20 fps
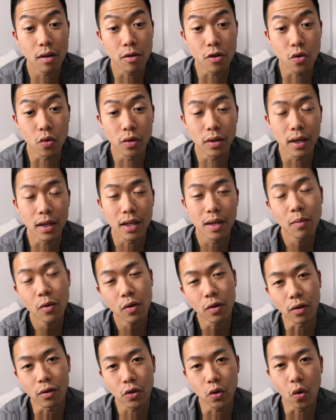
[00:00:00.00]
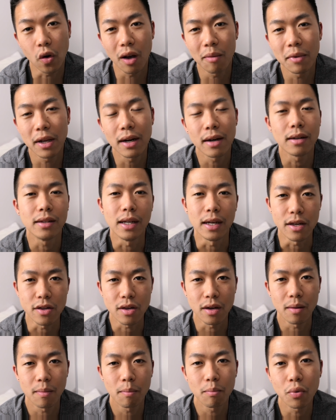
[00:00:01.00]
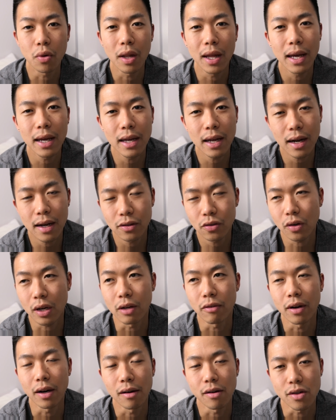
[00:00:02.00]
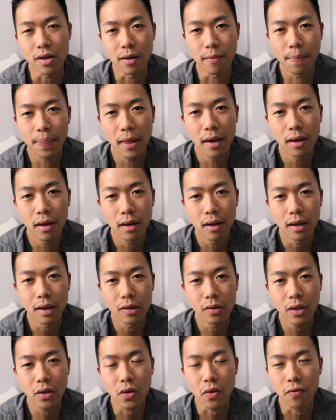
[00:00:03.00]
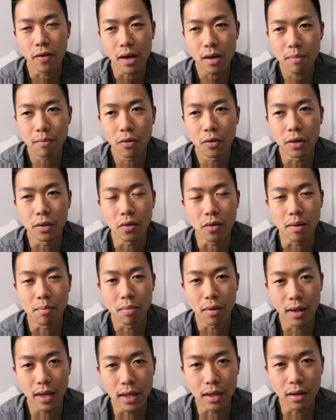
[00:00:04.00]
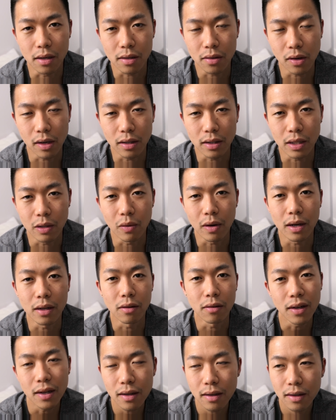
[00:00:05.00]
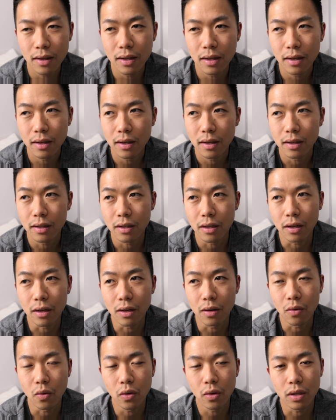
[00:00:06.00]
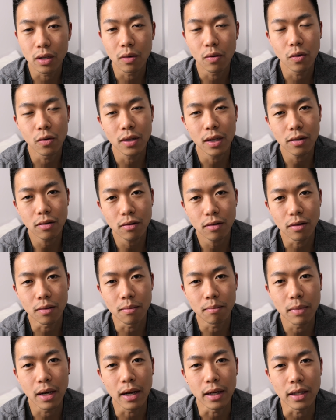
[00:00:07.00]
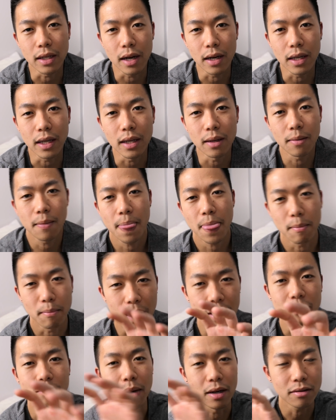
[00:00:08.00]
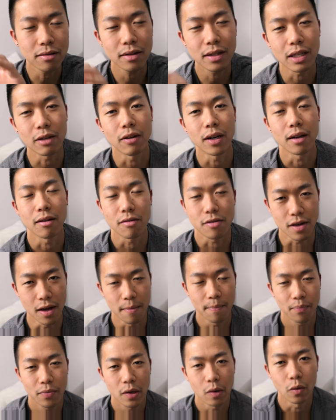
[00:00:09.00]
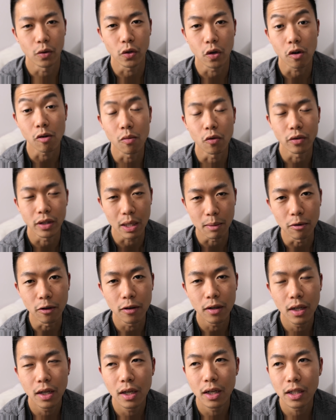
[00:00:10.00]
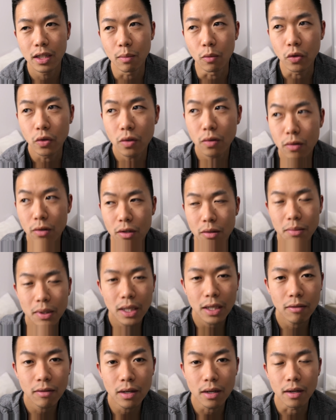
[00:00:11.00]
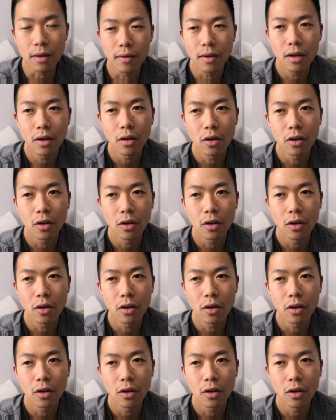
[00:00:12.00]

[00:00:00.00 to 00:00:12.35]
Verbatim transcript: 状態でも咎められないじゃんプレイヤーとか言われるじゃん英語だとファックボーイとかプレイヤーとかって言われるのねで日本語だとまあやりまるまるって言われるじゃん男も女もでも男の場合は